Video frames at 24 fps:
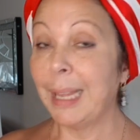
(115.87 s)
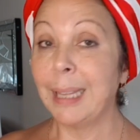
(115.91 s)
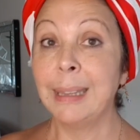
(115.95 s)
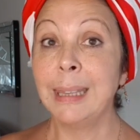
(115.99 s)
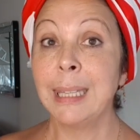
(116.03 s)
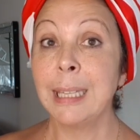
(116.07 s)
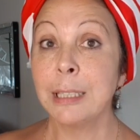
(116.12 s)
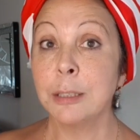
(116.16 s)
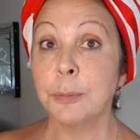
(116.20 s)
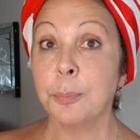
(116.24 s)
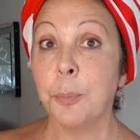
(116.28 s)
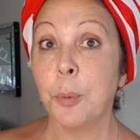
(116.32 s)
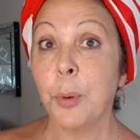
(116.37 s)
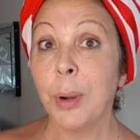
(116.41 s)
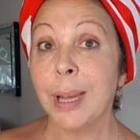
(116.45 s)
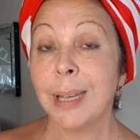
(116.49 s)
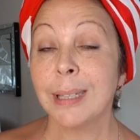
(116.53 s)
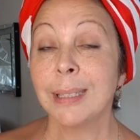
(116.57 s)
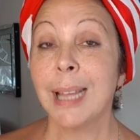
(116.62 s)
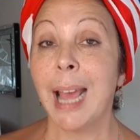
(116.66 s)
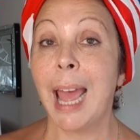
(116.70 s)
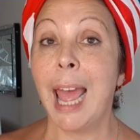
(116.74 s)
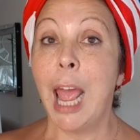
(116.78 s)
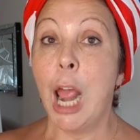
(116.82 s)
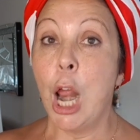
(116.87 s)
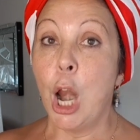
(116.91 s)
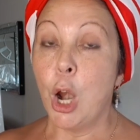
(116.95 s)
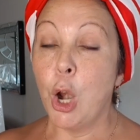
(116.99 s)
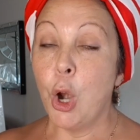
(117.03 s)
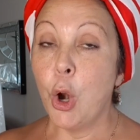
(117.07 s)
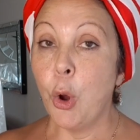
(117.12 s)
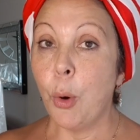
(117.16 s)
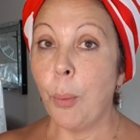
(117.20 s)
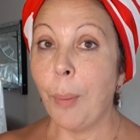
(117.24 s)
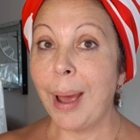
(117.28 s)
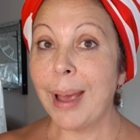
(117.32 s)
Después
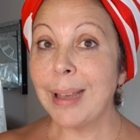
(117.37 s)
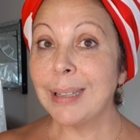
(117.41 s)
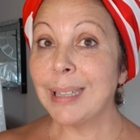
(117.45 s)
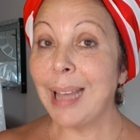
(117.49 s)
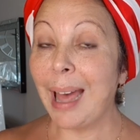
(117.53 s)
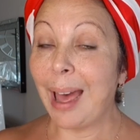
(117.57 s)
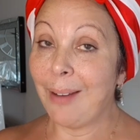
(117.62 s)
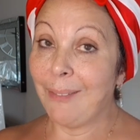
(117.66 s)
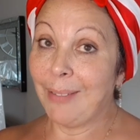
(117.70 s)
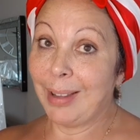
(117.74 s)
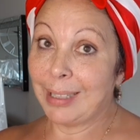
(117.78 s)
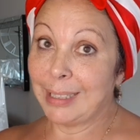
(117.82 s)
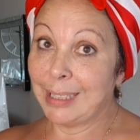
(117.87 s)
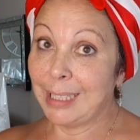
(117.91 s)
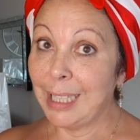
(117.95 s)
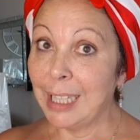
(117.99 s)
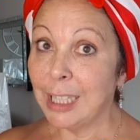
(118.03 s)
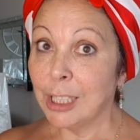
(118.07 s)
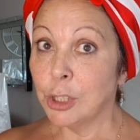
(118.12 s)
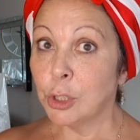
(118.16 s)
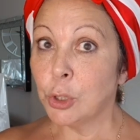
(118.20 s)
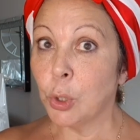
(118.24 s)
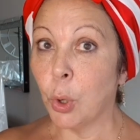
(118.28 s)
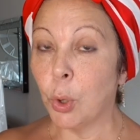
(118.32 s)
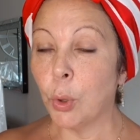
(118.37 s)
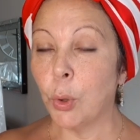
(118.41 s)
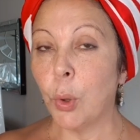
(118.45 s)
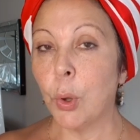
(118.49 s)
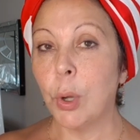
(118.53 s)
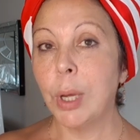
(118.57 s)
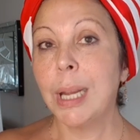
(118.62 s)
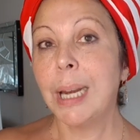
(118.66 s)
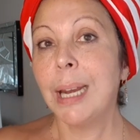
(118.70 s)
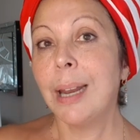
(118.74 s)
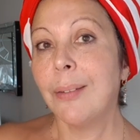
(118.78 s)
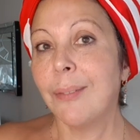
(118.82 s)
lo vas a batir
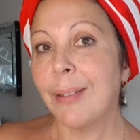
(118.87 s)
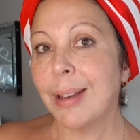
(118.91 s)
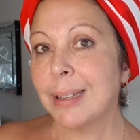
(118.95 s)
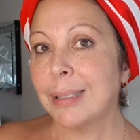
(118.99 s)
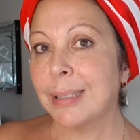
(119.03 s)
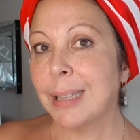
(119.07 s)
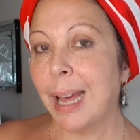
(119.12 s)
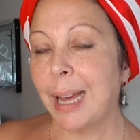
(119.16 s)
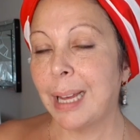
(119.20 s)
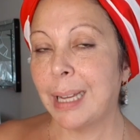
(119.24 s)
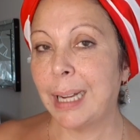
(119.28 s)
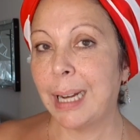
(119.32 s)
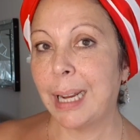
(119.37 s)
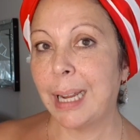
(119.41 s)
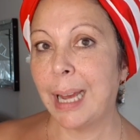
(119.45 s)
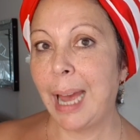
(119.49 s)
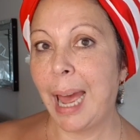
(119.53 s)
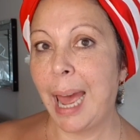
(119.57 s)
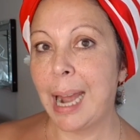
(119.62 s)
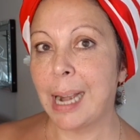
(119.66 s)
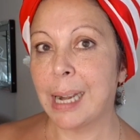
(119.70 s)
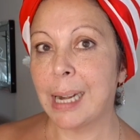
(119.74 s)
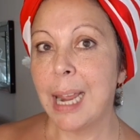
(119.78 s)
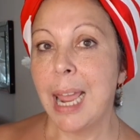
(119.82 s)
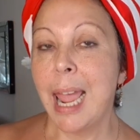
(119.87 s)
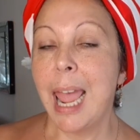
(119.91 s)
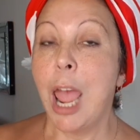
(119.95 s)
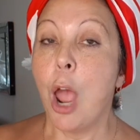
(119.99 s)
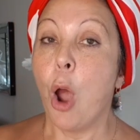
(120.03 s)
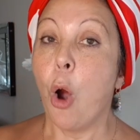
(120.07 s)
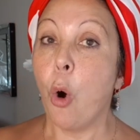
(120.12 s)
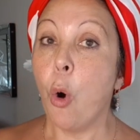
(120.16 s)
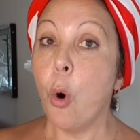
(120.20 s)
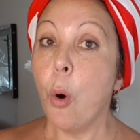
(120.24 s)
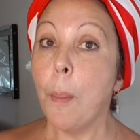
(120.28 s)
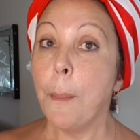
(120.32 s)
todo y le vas a agregar
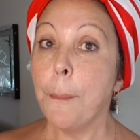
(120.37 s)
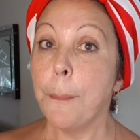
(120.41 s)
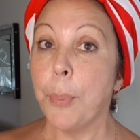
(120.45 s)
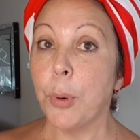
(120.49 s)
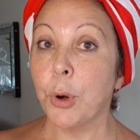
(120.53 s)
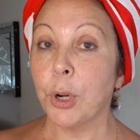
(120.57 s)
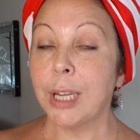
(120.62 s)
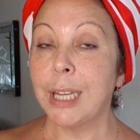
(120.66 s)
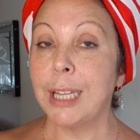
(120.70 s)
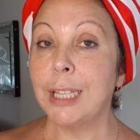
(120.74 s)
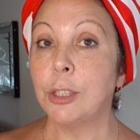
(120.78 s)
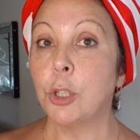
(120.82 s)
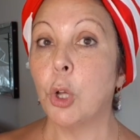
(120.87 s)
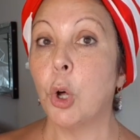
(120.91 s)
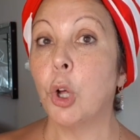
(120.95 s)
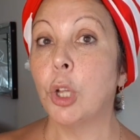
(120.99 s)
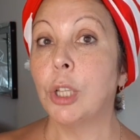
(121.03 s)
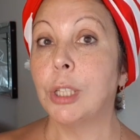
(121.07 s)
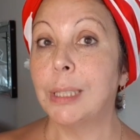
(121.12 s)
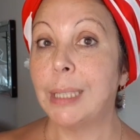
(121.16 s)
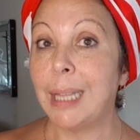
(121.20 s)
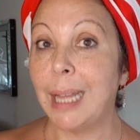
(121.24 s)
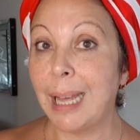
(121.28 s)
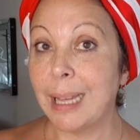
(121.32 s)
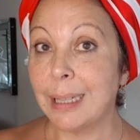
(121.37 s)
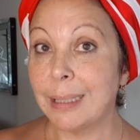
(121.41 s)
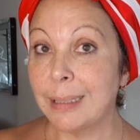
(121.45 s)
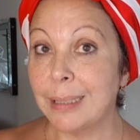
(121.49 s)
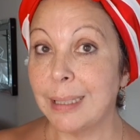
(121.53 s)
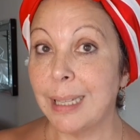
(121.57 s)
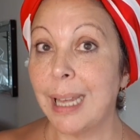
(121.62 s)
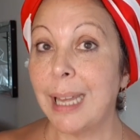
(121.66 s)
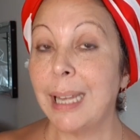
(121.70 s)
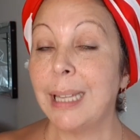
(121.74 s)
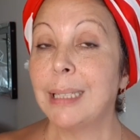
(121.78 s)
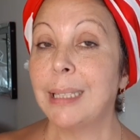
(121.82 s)
un poquito de
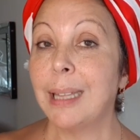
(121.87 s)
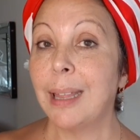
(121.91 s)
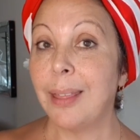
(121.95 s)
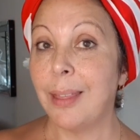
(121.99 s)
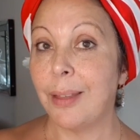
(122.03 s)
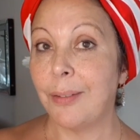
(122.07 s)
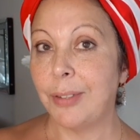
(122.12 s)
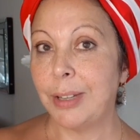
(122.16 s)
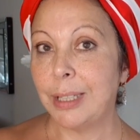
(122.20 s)
aceite de